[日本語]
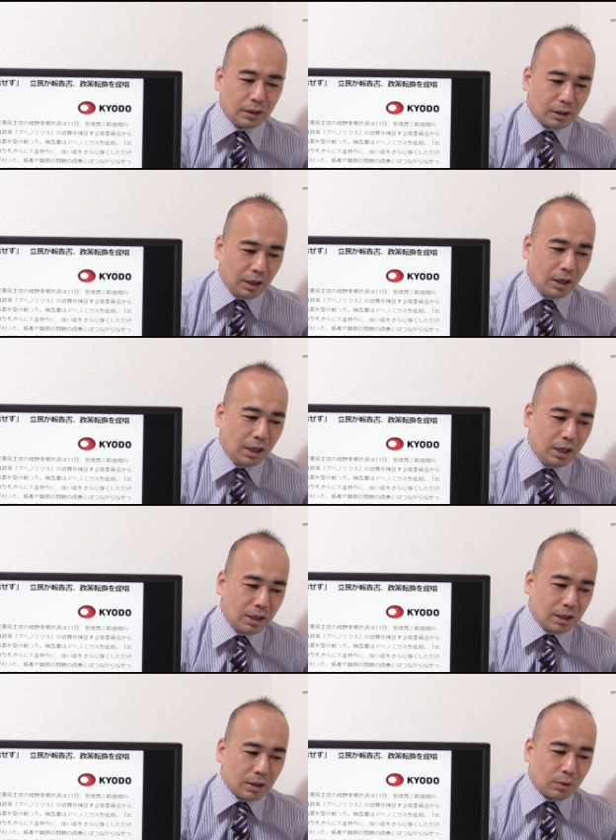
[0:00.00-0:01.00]
で、
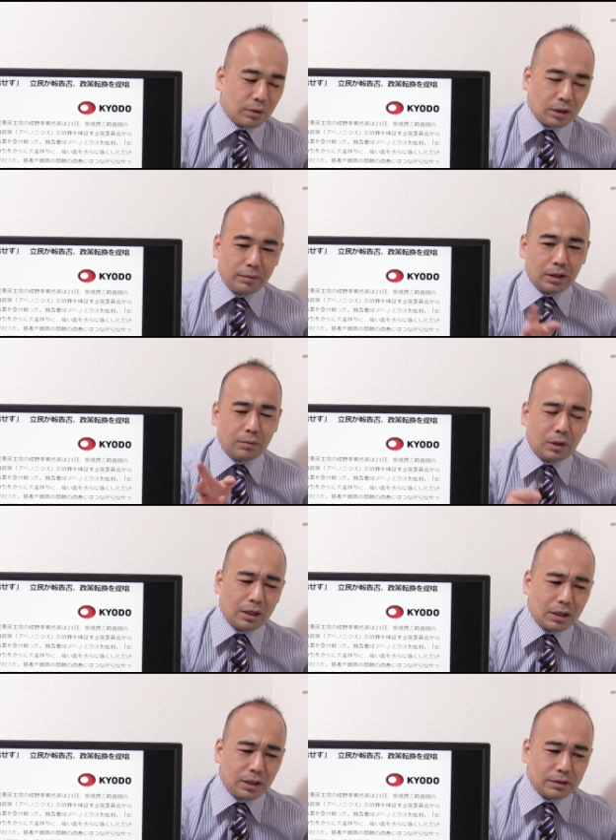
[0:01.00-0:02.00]
あの、こんなん見て、もう
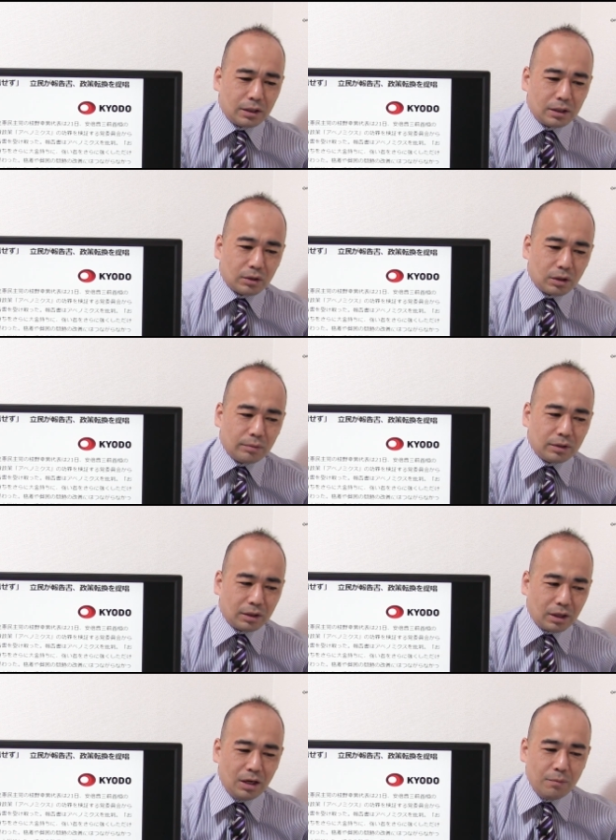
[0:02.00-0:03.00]
相変わらずだなとか思っ
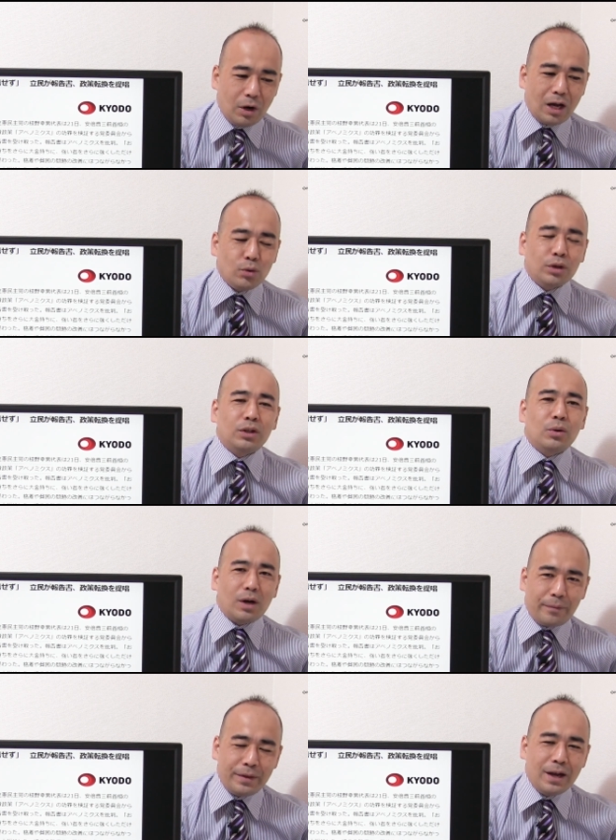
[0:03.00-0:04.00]
てたら、あの人
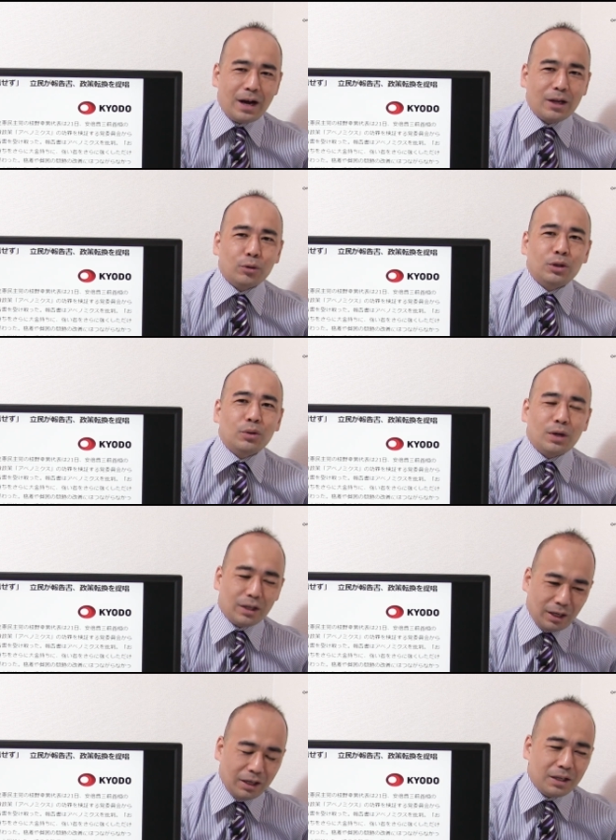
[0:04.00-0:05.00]
が、あの人
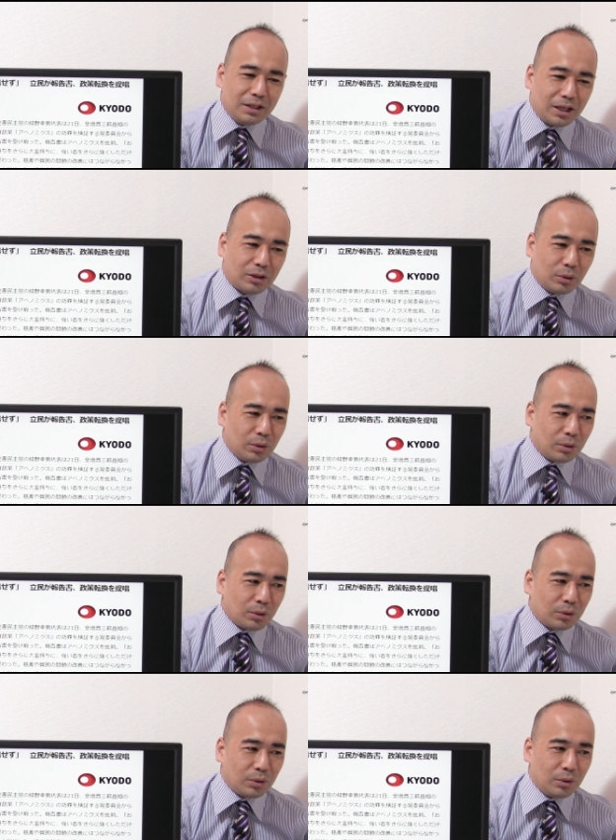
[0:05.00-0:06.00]
がね、野党の
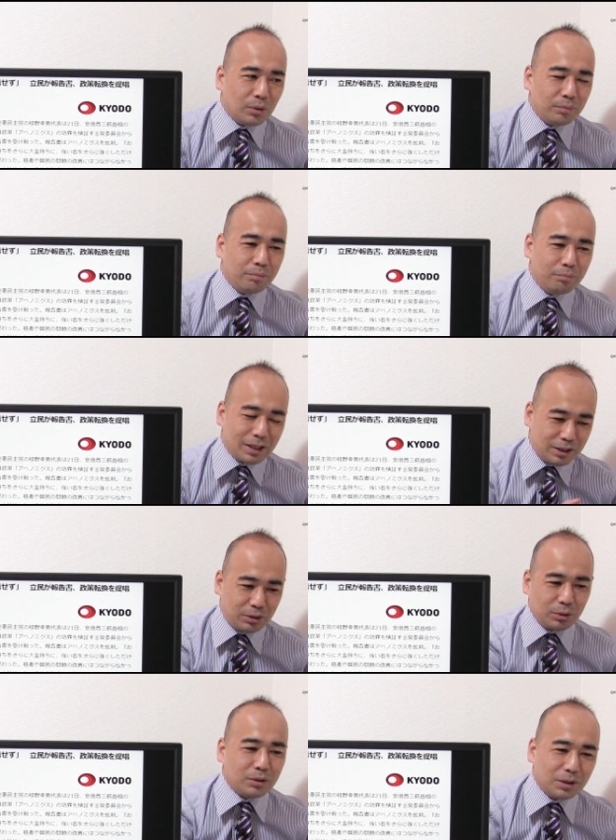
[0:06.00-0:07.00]
ことを
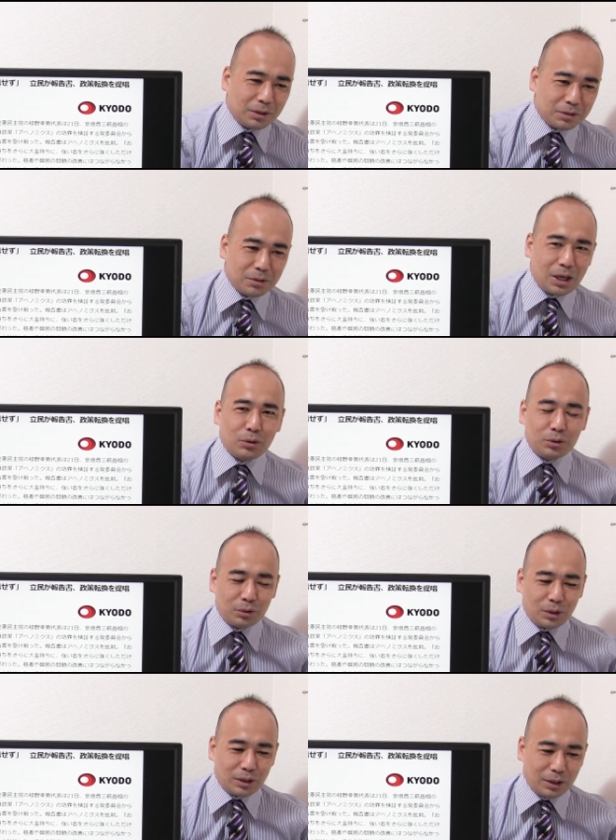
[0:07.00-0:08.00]
バシッと言ってくれたわけですよ。あの
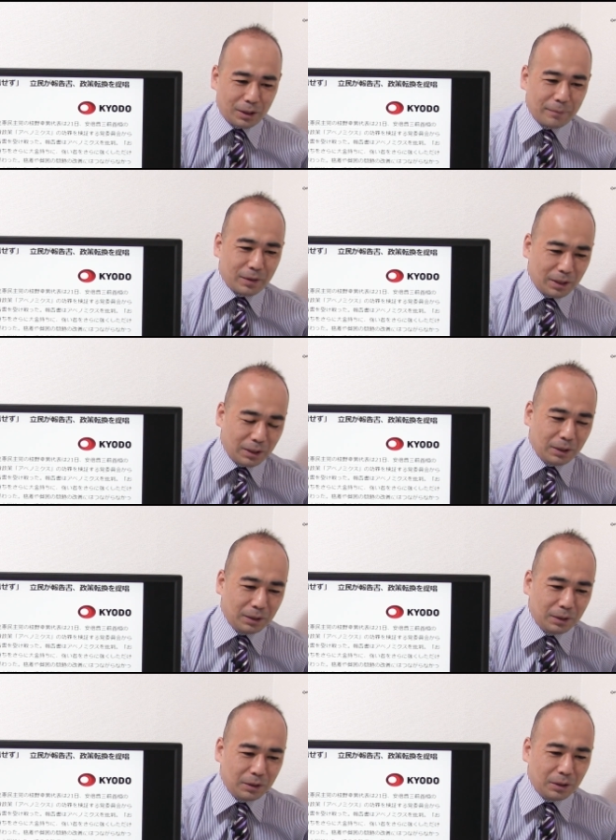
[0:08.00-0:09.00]
人とは誰か。はい。
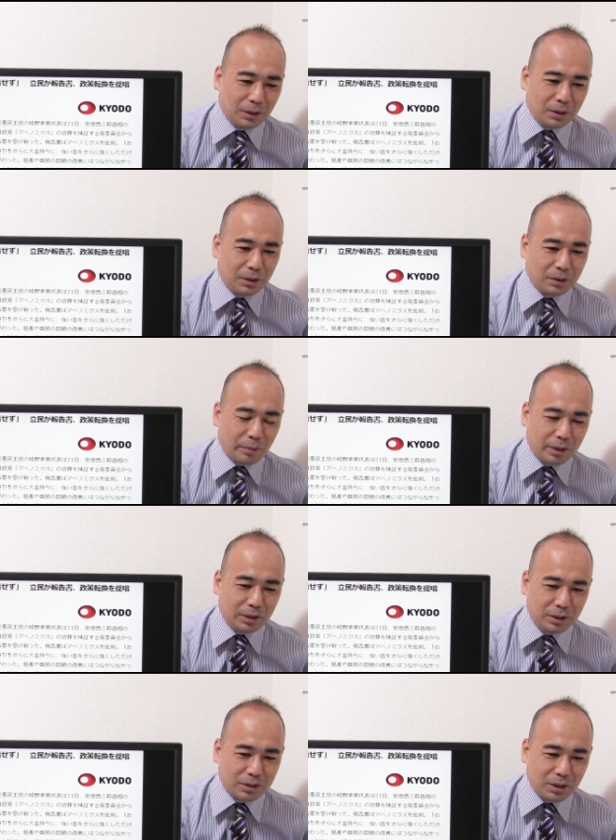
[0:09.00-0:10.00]
えー、たま
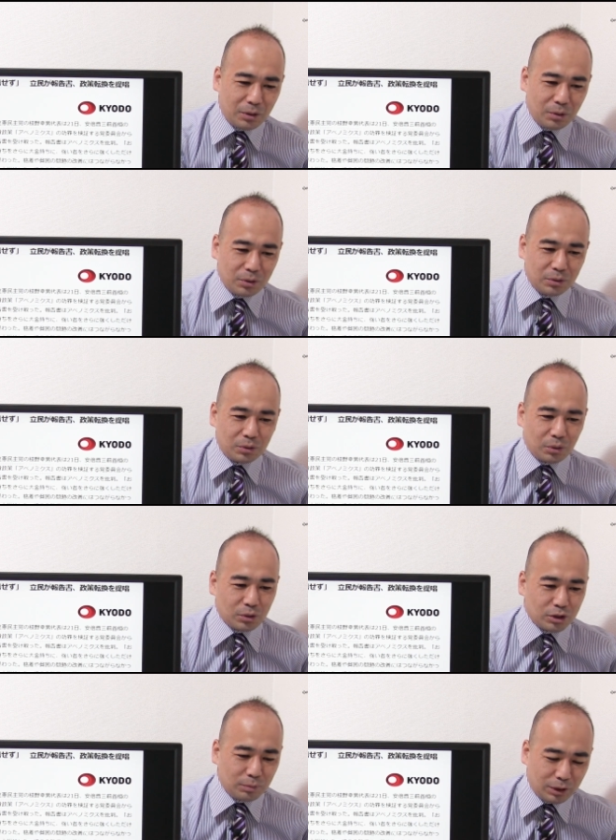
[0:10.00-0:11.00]
に正論を言うと、
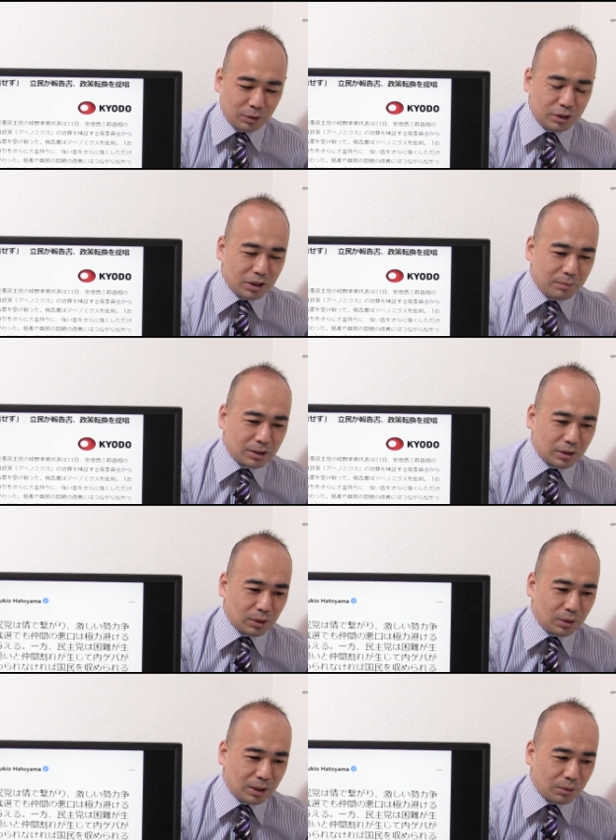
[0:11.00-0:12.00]
こっちもびっくりしちゃいますけ
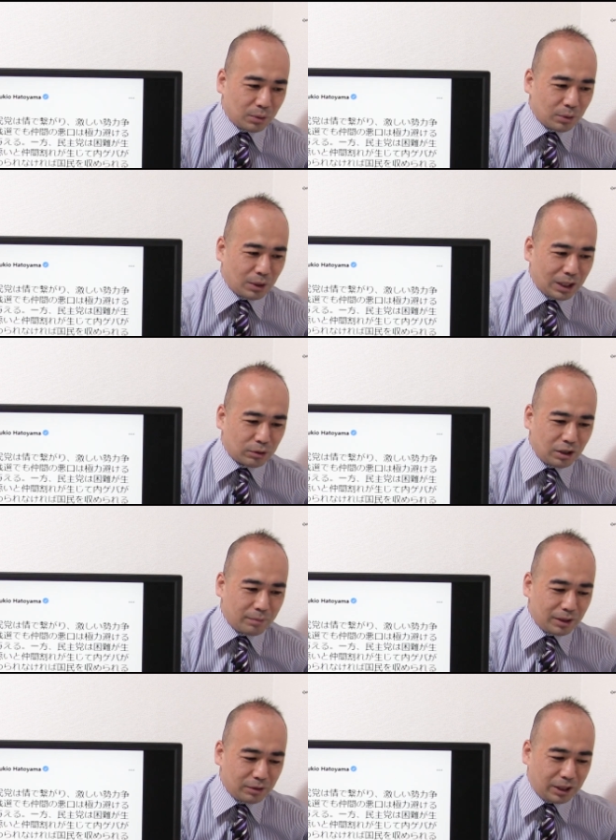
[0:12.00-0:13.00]
ど、あの、この鳩
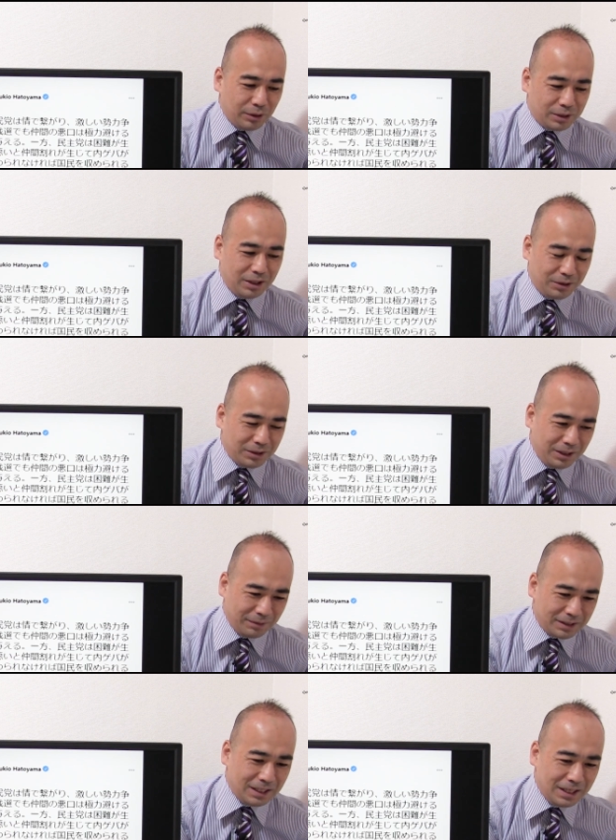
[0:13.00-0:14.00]
山幸雄氏でござい
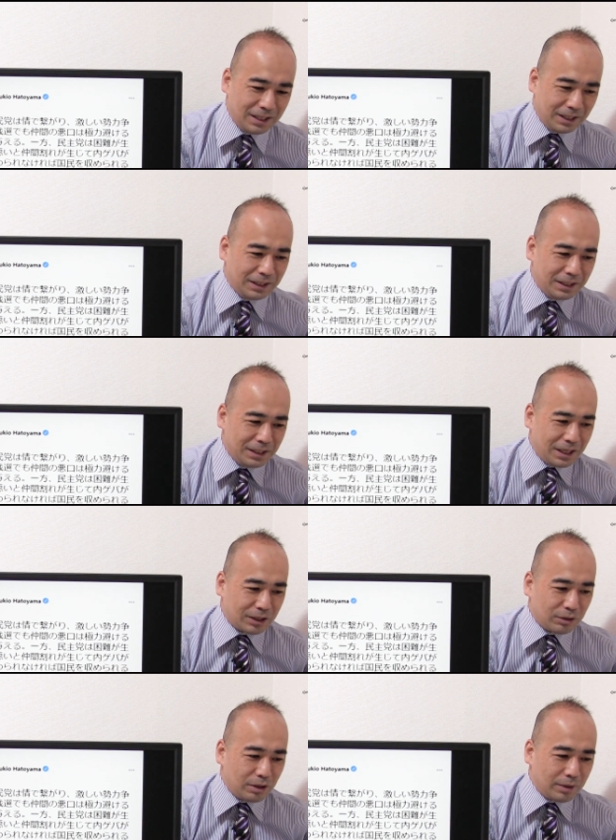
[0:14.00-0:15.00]
ます。はい。
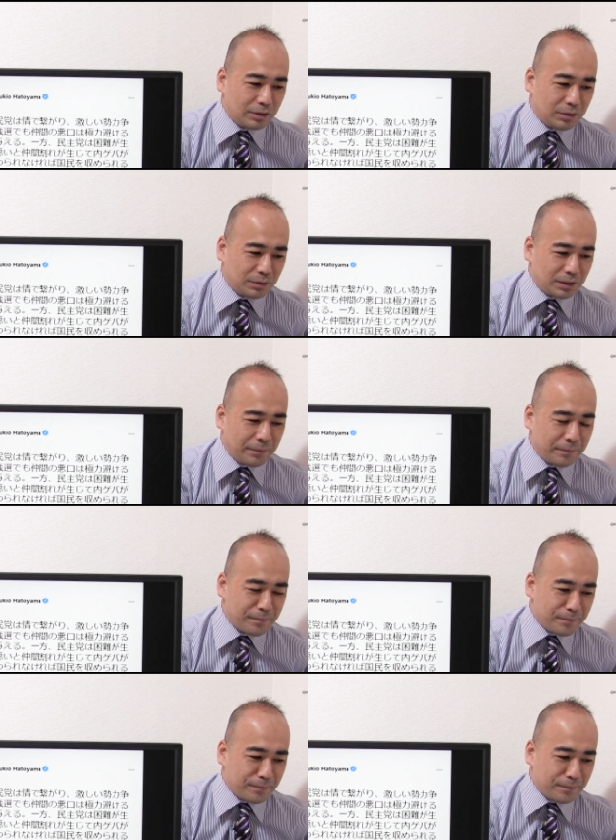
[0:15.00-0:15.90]
鳩山幸雄さん。